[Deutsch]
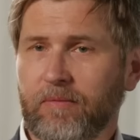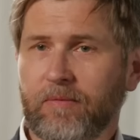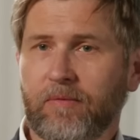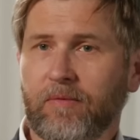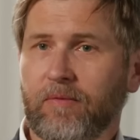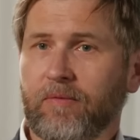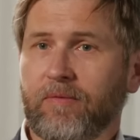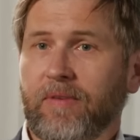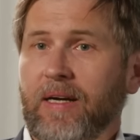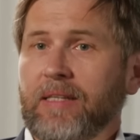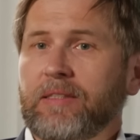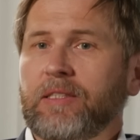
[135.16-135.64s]

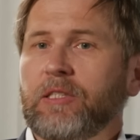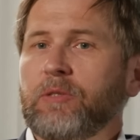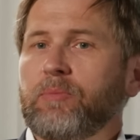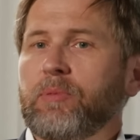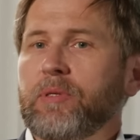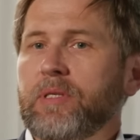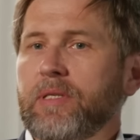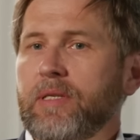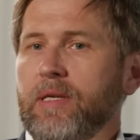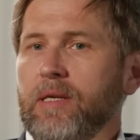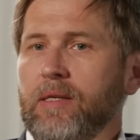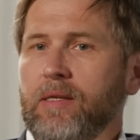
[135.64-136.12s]
Was ist
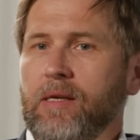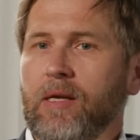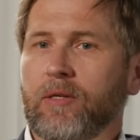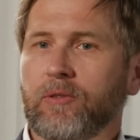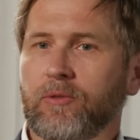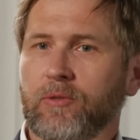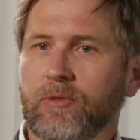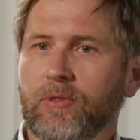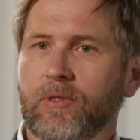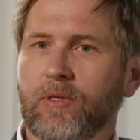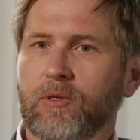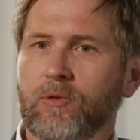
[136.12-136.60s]
passiert?
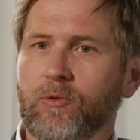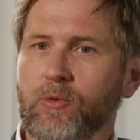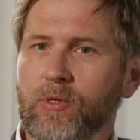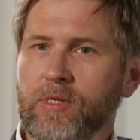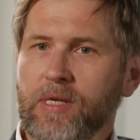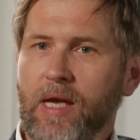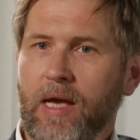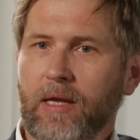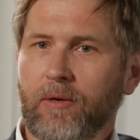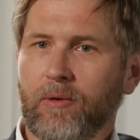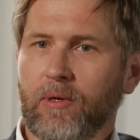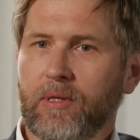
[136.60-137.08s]
Kannst du uns das
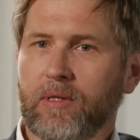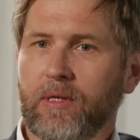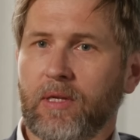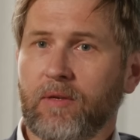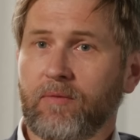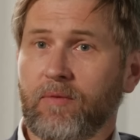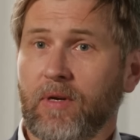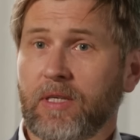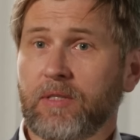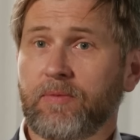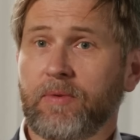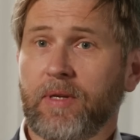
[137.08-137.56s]
kurz
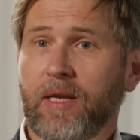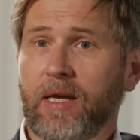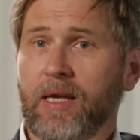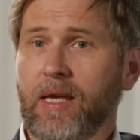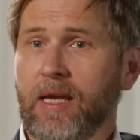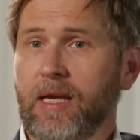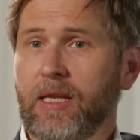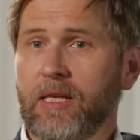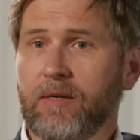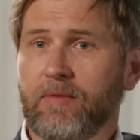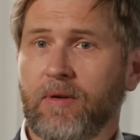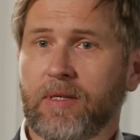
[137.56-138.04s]
einordnen? War es wieder
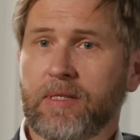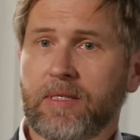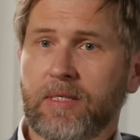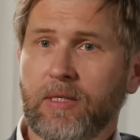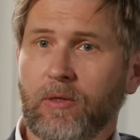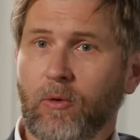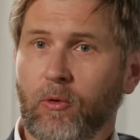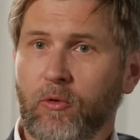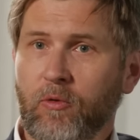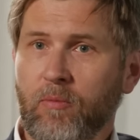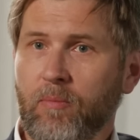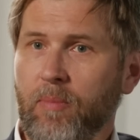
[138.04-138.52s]
China? Waren es
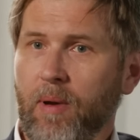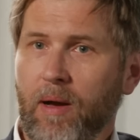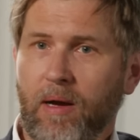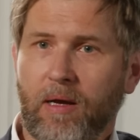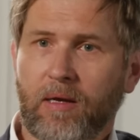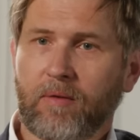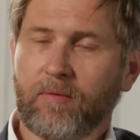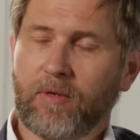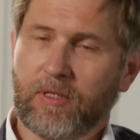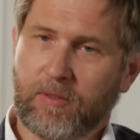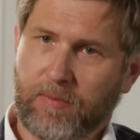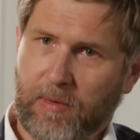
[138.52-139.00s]
die
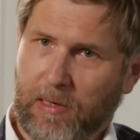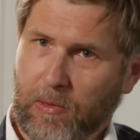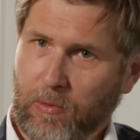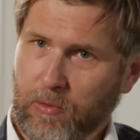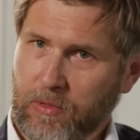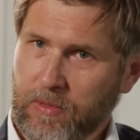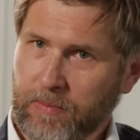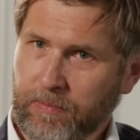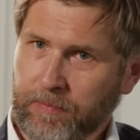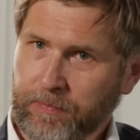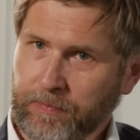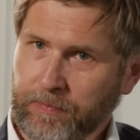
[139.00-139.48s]
Notenbanken? Was war los?